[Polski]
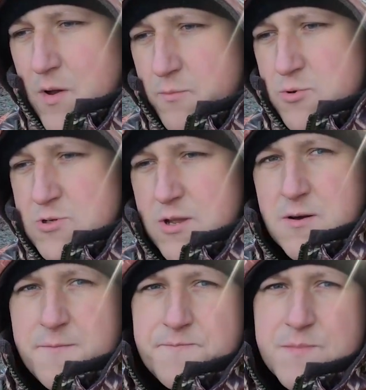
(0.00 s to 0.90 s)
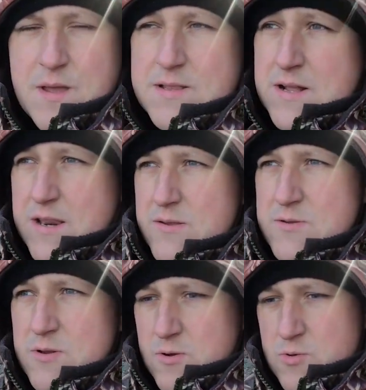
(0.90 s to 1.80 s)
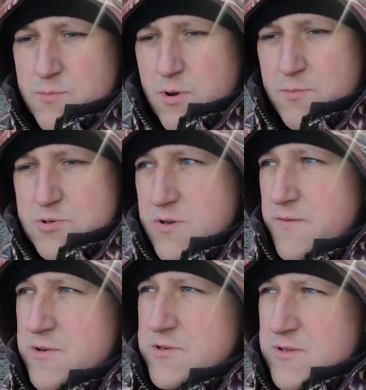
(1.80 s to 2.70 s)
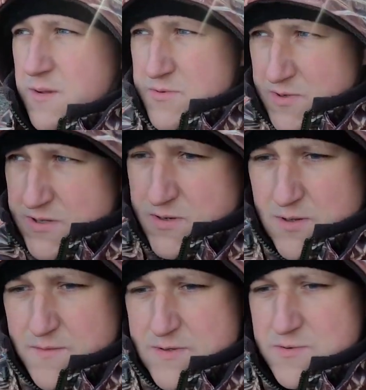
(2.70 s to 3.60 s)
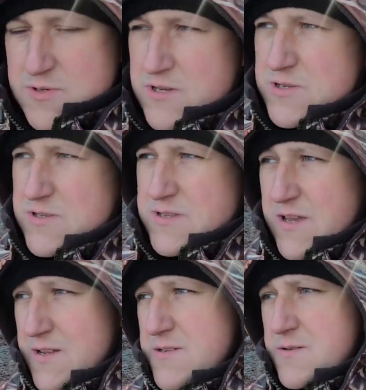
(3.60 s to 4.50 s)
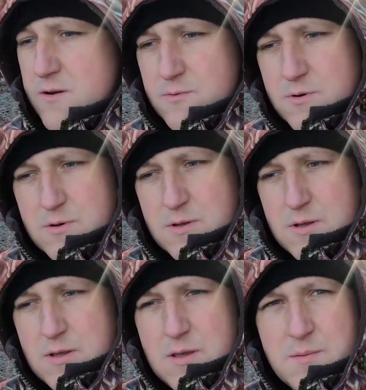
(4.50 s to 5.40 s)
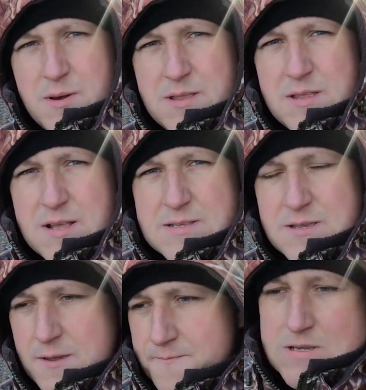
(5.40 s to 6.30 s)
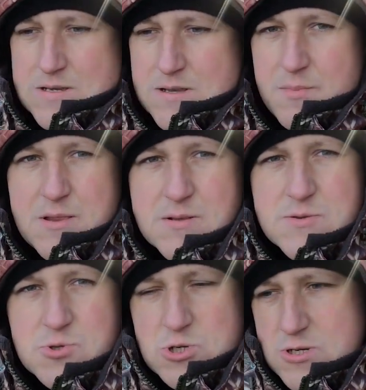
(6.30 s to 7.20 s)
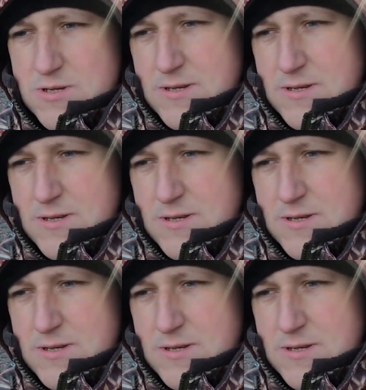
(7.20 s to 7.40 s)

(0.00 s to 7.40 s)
Oprócz tego, no a tak rano tylko tu była możliwość i tam z drugiej strony widzę już też jest teraz, koło chyba 11. No dobra, no cóż.